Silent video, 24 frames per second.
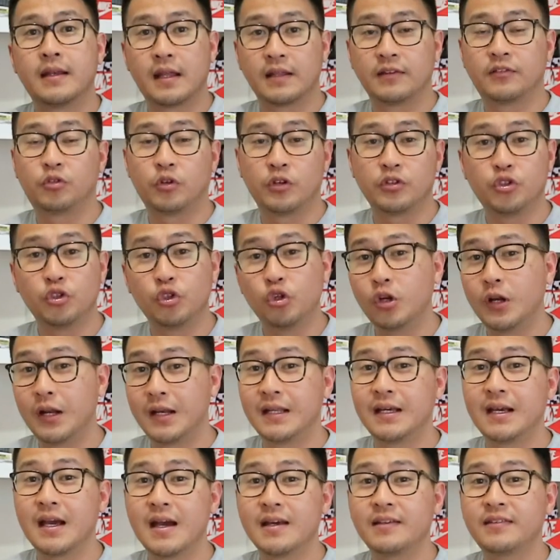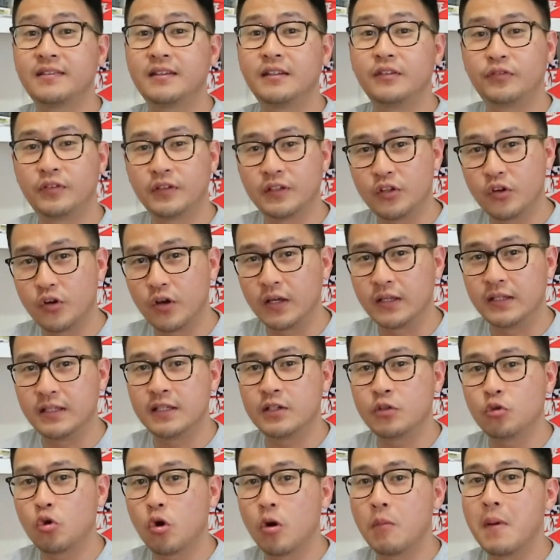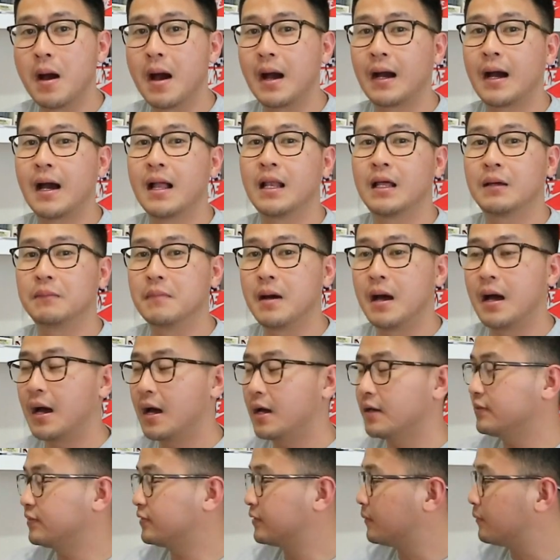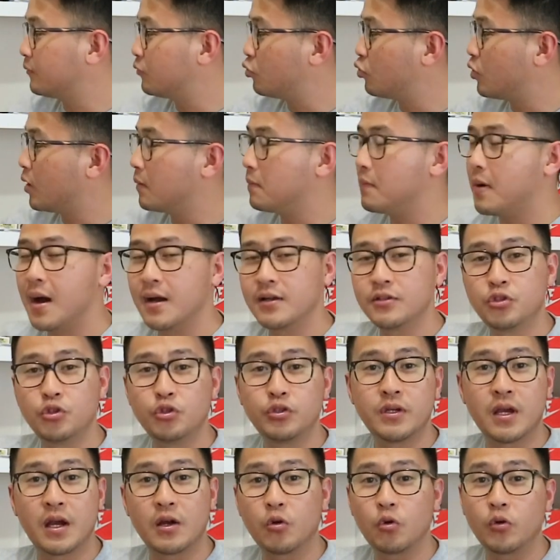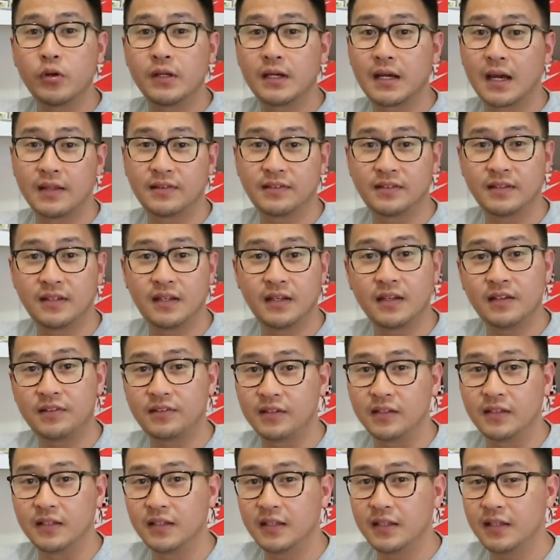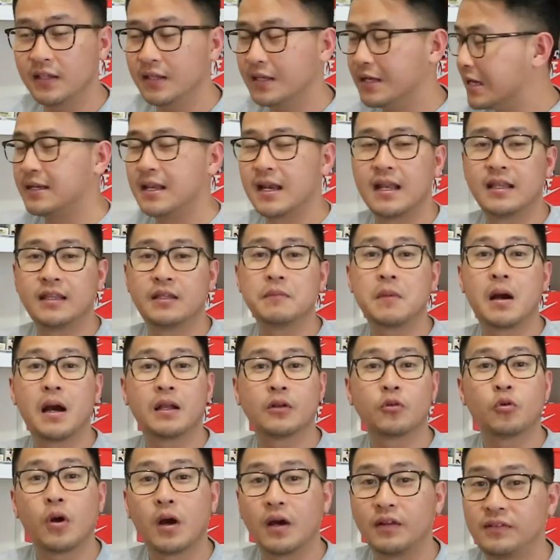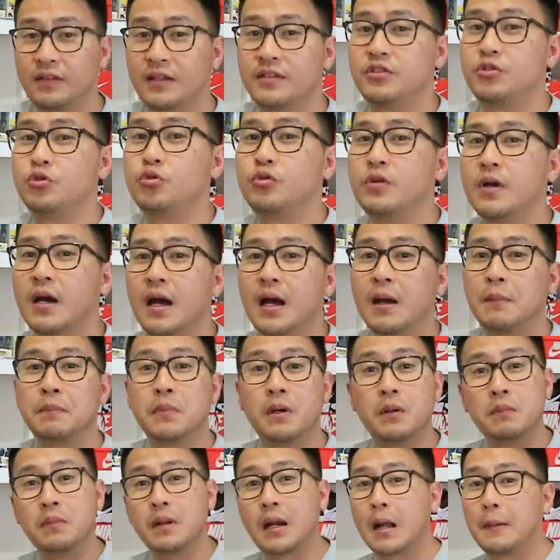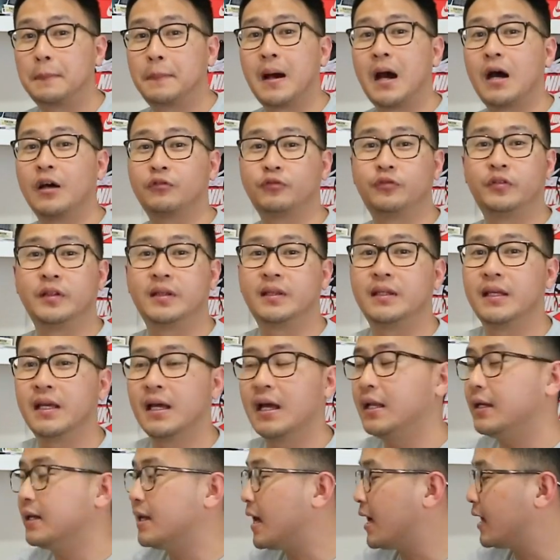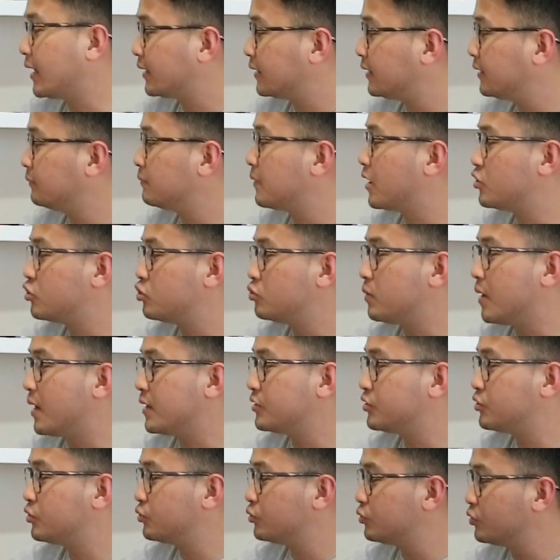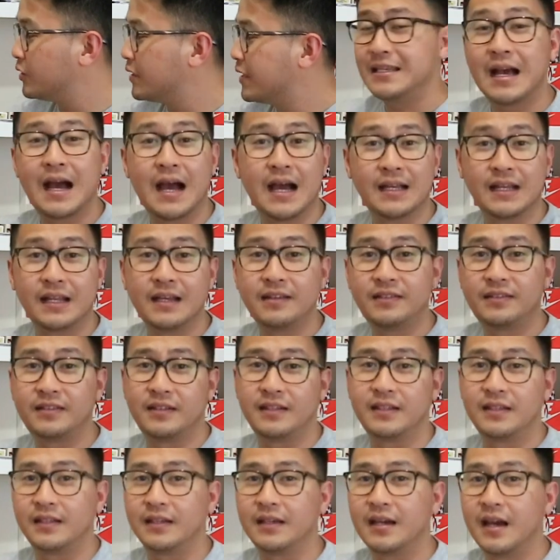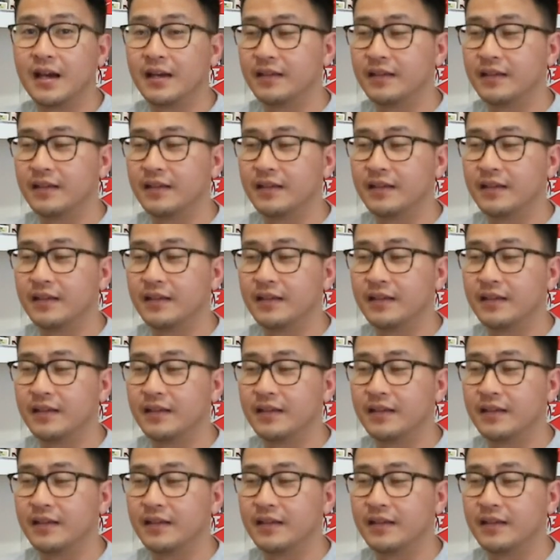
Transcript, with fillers: Nah, sesuai judulnya nih guys, di video ini gue bakal ngebahas semua baju yang gue dikasih nih di sini dan nanti bakal gue kasih juga beberapa outfitnya dari baju-baju yang ada di sini nih